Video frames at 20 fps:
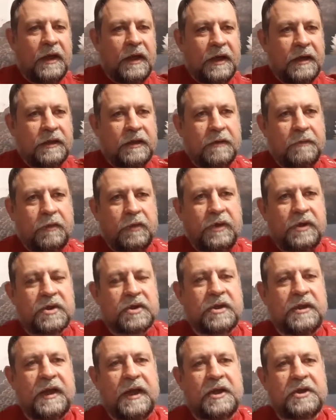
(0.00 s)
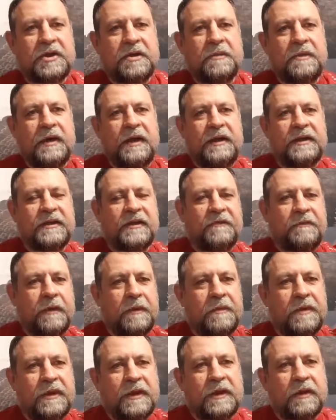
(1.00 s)
И ты будешь дальше молиться в
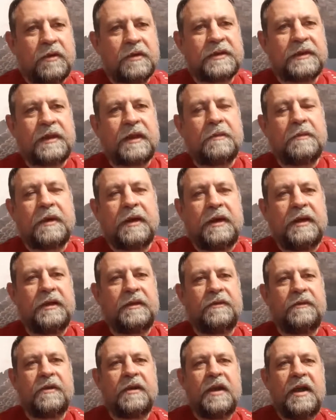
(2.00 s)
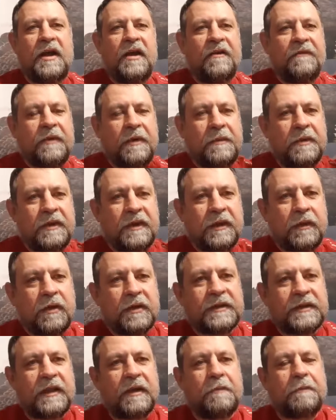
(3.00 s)
победоносной молитве, в
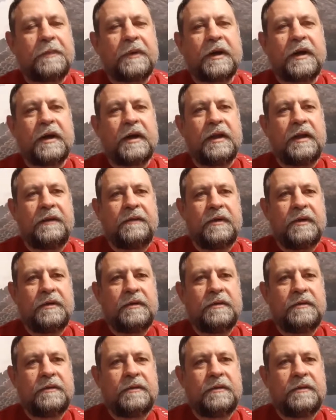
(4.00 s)
победоносном прорыве.